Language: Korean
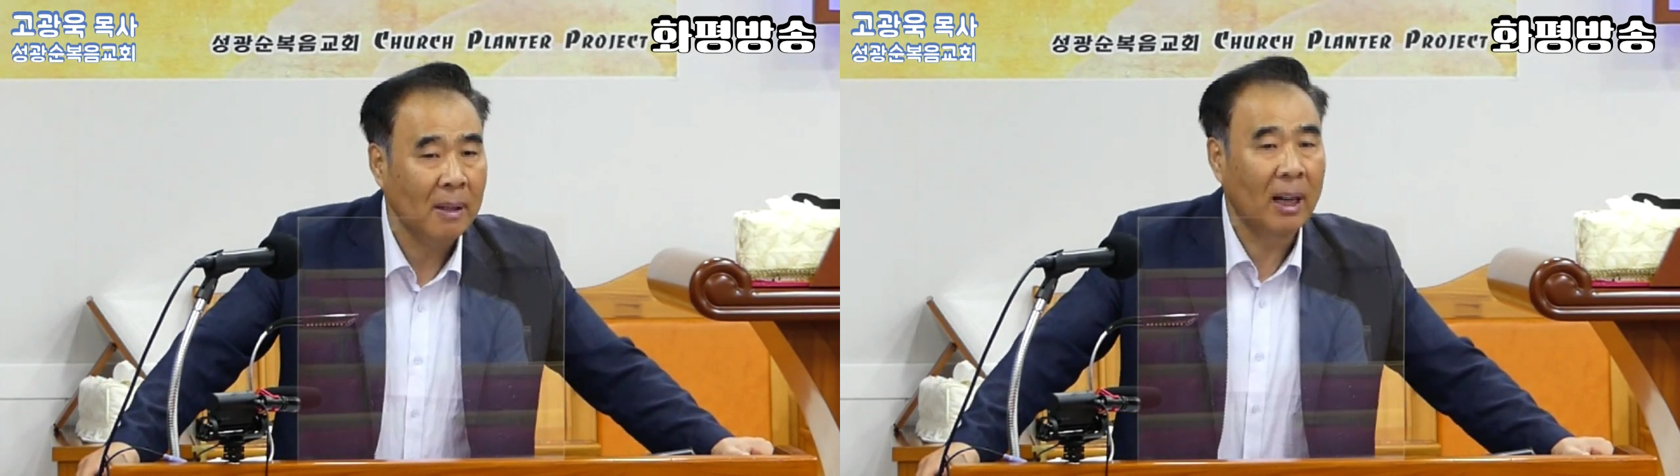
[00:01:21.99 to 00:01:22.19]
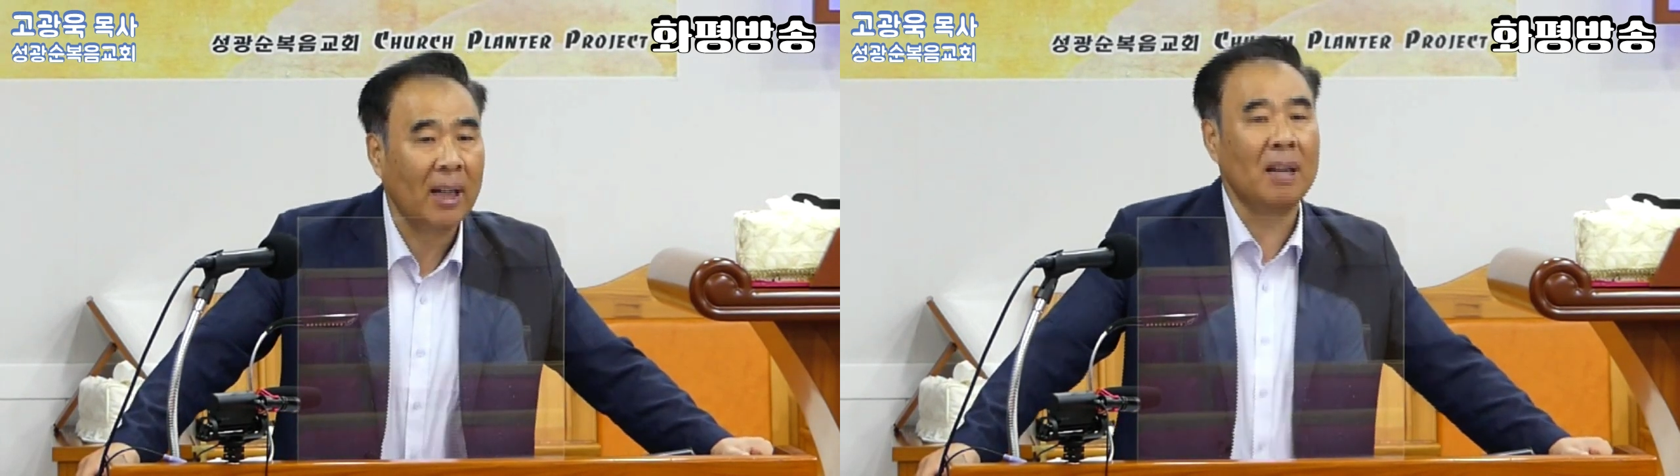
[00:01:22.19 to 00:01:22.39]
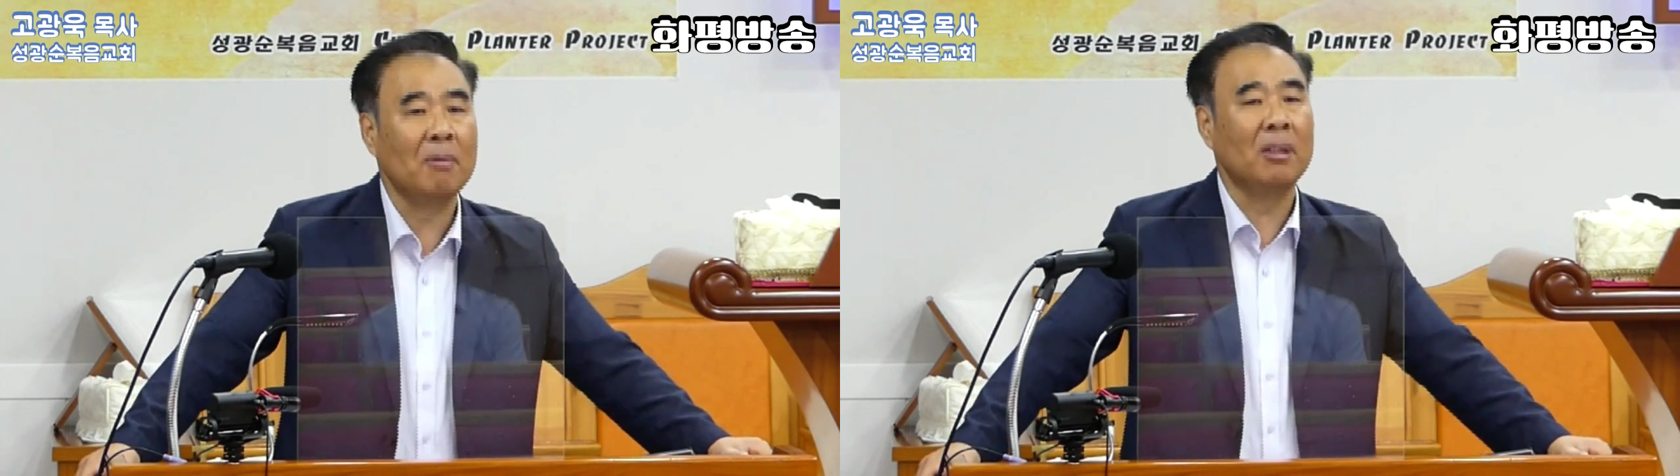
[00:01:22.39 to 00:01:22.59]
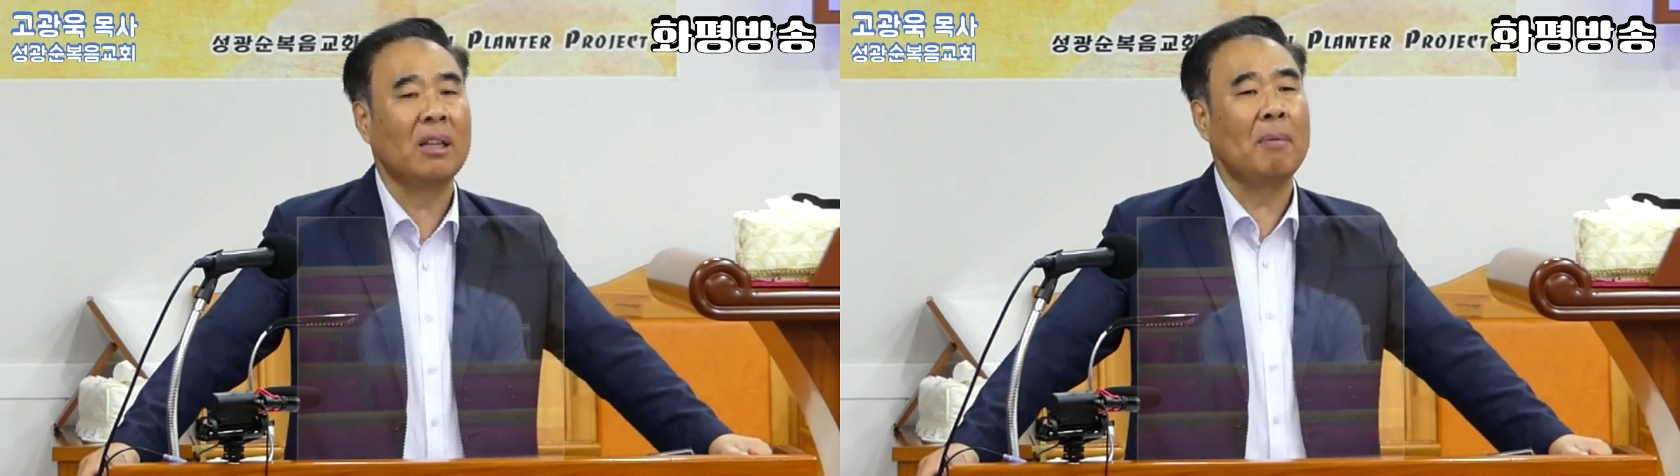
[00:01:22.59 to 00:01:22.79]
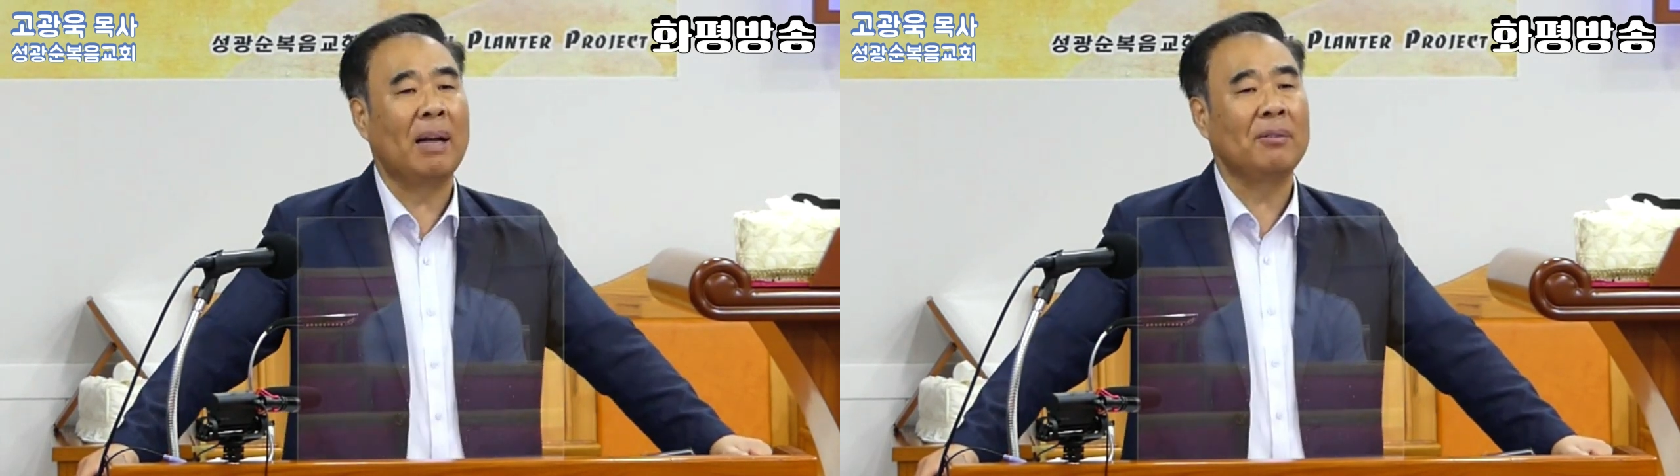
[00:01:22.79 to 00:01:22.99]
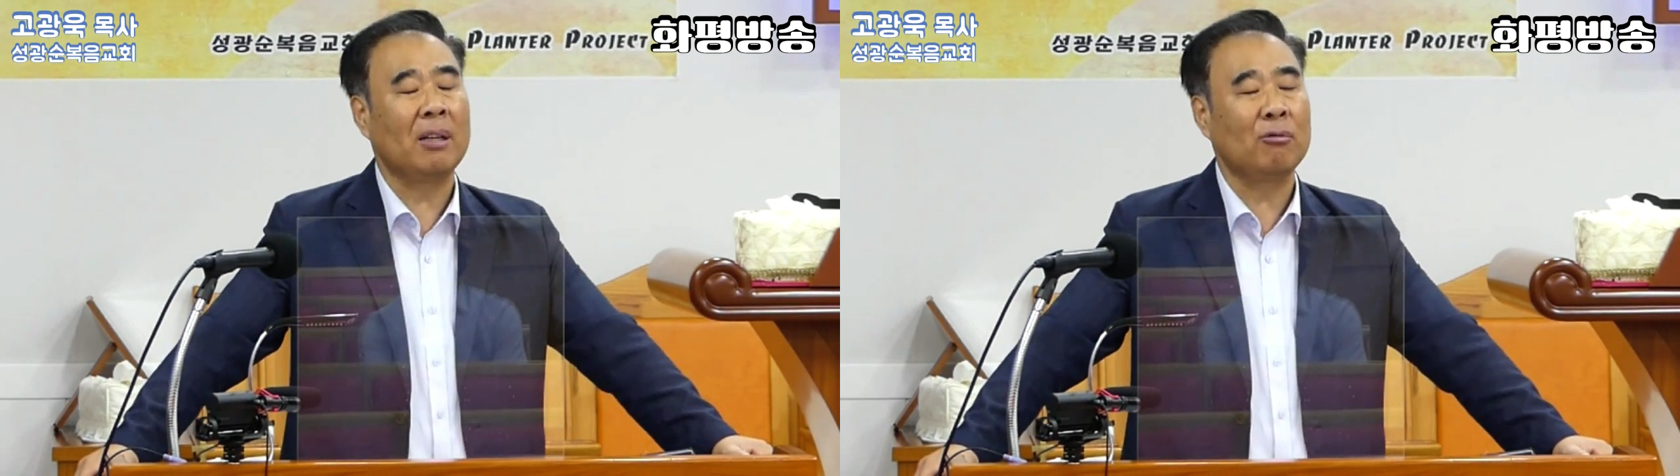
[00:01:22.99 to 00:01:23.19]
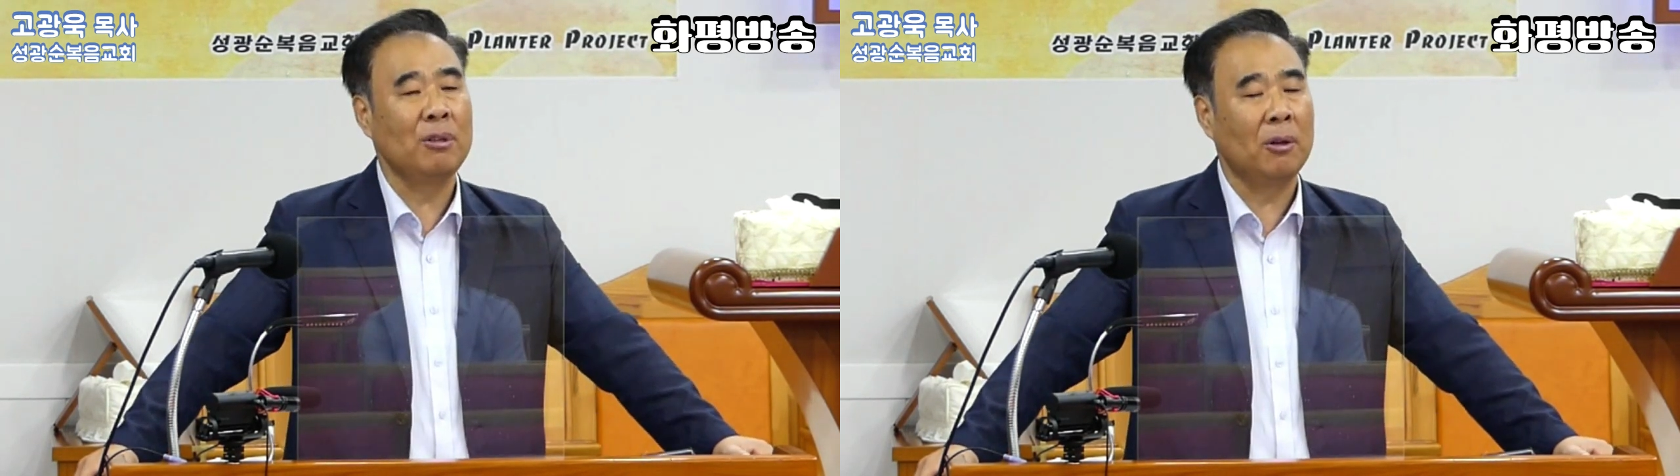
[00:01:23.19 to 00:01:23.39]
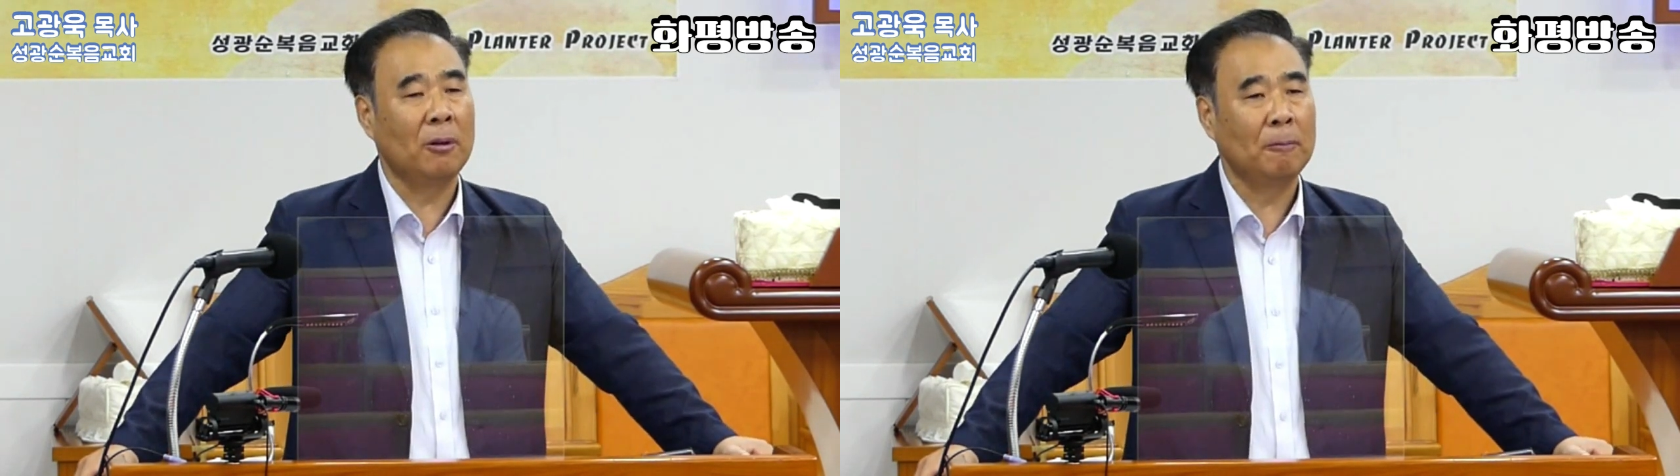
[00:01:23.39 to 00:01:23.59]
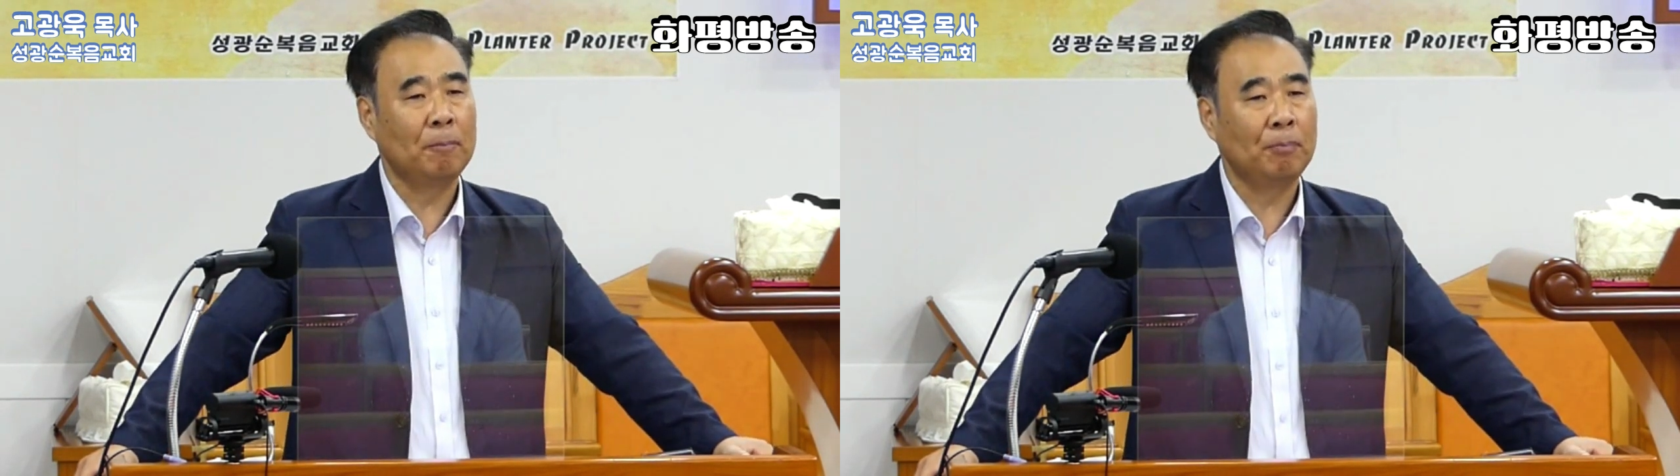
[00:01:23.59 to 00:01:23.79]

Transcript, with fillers: 하나님 응답이 안 됐군요.